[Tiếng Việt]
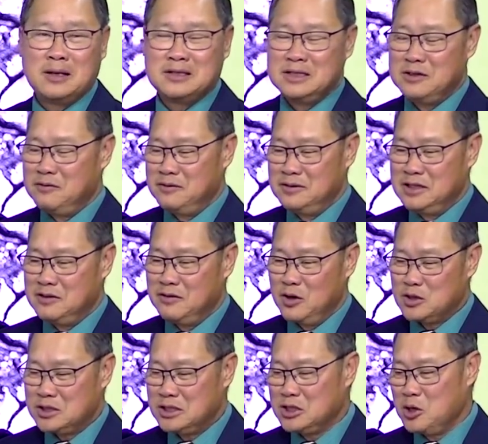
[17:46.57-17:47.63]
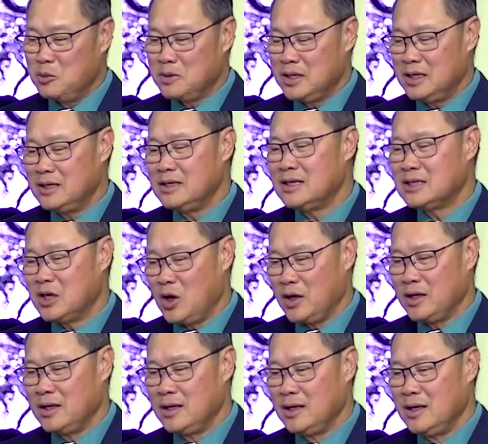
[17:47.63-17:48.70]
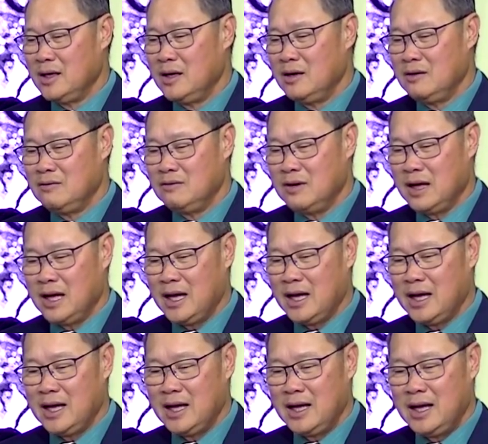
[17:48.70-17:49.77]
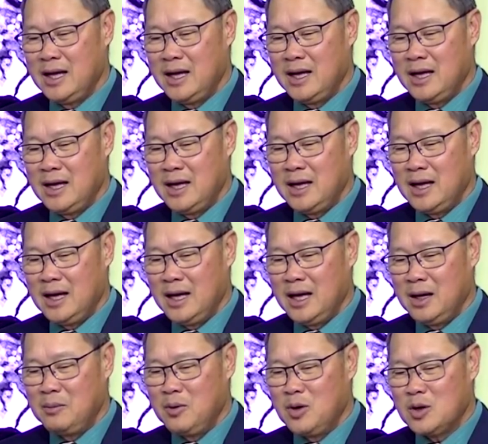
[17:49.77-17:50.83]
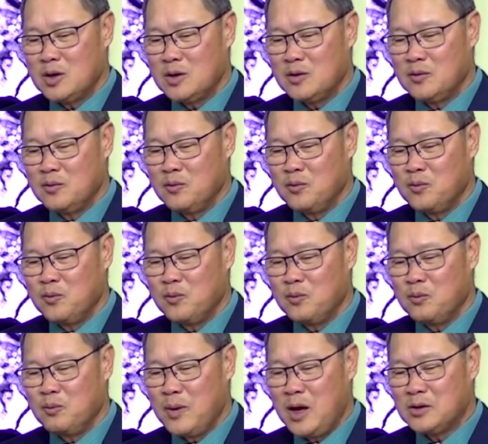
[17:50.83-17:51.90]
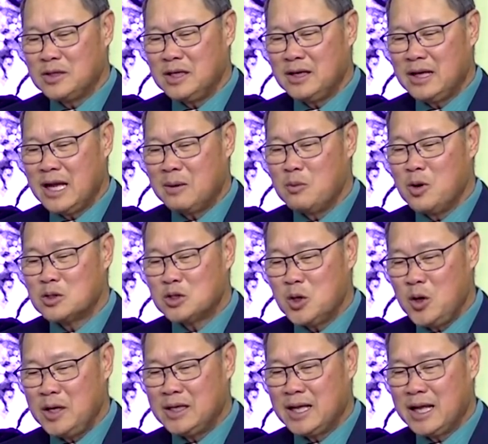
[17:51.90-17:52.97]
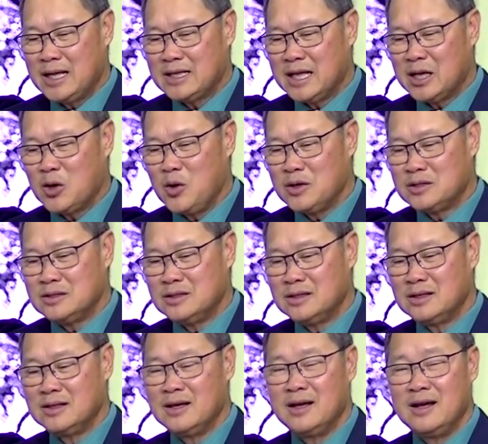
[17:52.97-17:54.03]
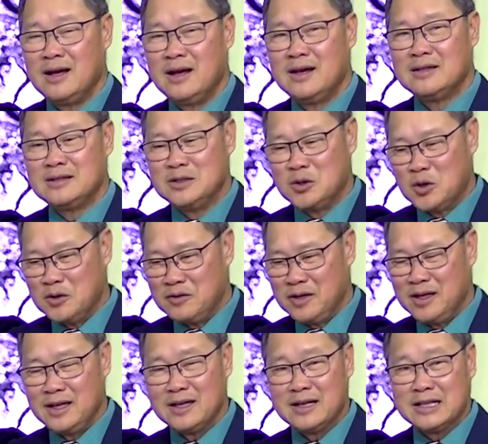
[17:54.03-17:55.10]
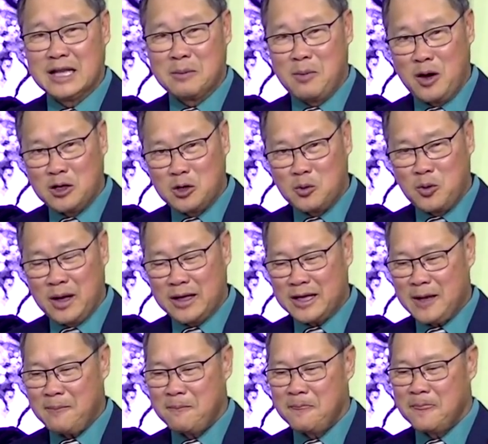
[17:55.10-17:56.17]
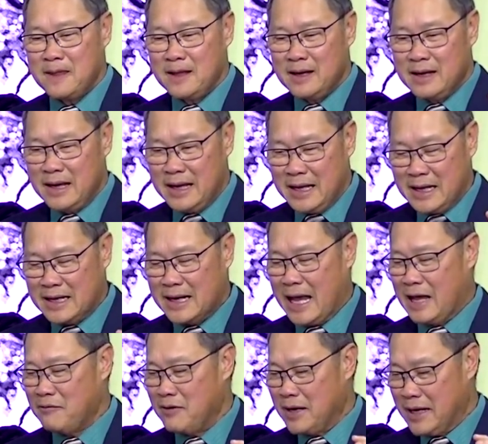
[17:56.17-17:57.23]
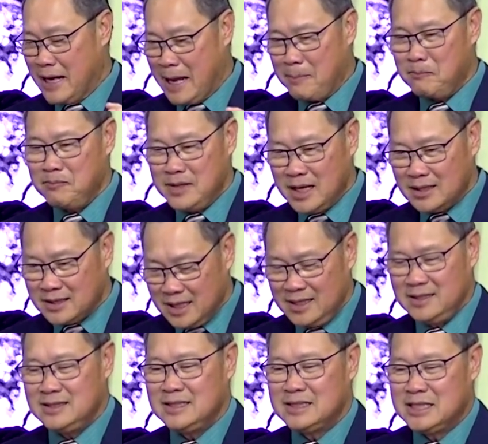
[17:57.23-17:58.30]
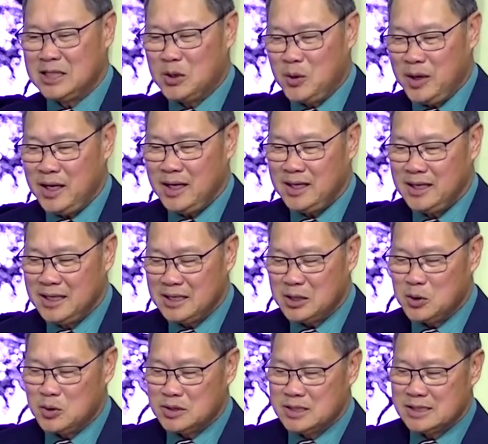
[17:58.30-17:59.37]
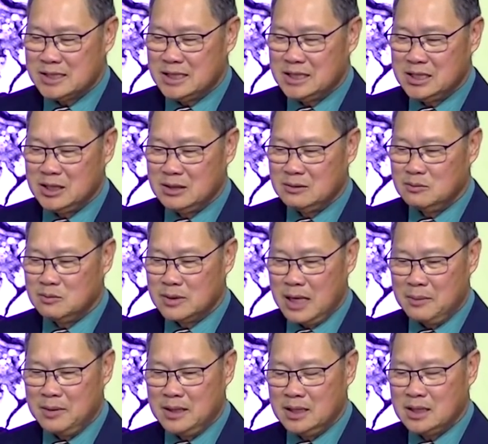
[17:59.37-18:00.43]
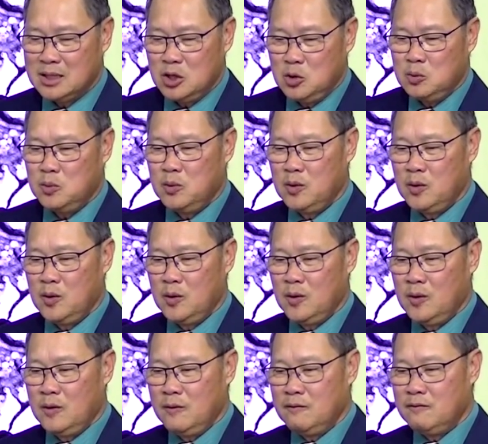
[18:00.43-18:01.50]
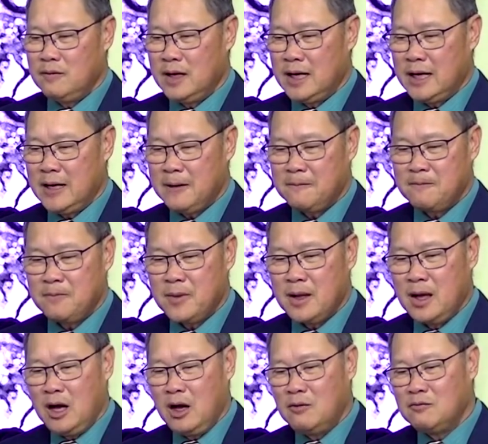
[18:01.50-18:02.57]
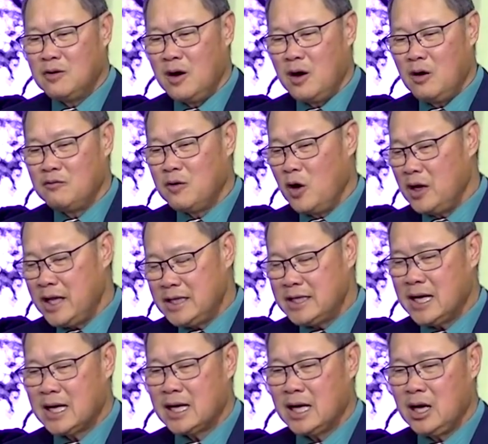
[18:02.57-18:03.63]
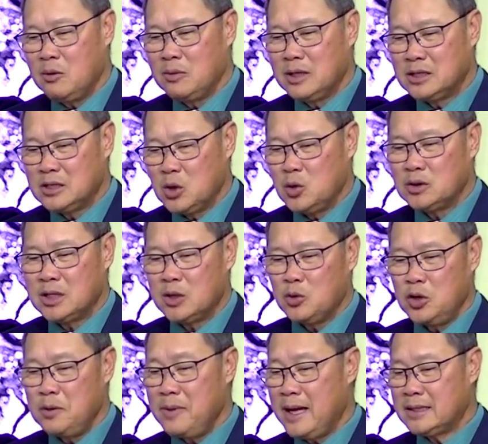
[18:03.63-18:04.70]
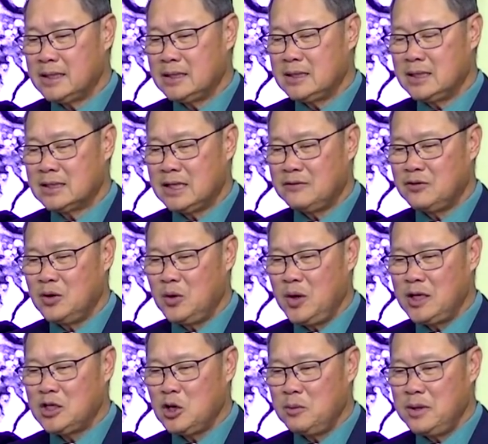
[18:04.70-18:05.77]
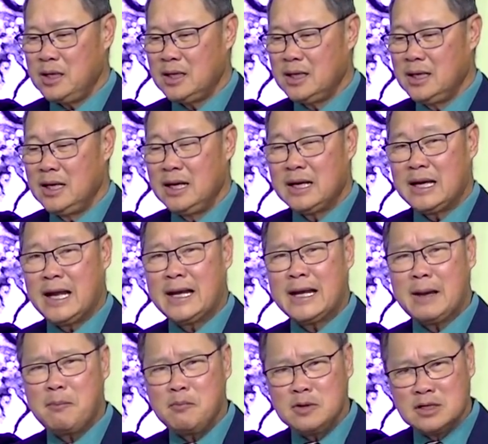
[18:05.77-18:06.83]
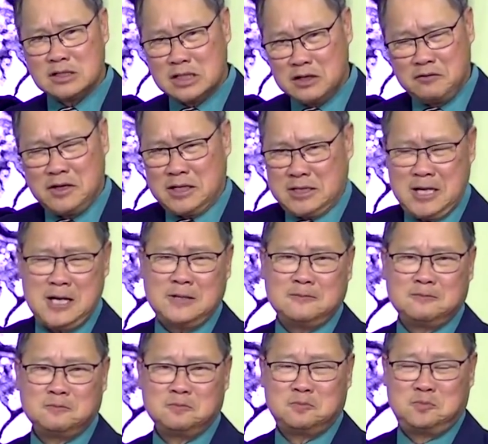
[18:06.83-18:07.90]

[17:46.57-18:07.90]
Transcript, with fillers: mà chưa đưa vào sử dụng thì nó nứt rồi và à, một ừ, báo chí có đăng một số hình ảnh tại ngôi trường thưa quý vị người ta bỏ trong ngoặc kép hiện đại và đẹp nhất tỉnh Thừa Thiên Huế dù chưa sử dụng đã bị nứt lún. Và ông võ ông võ Lê Nhật, ông là chủ tịch Ủy ban nhân dân thành phố Huế cho biết đã nắm được sự việc trên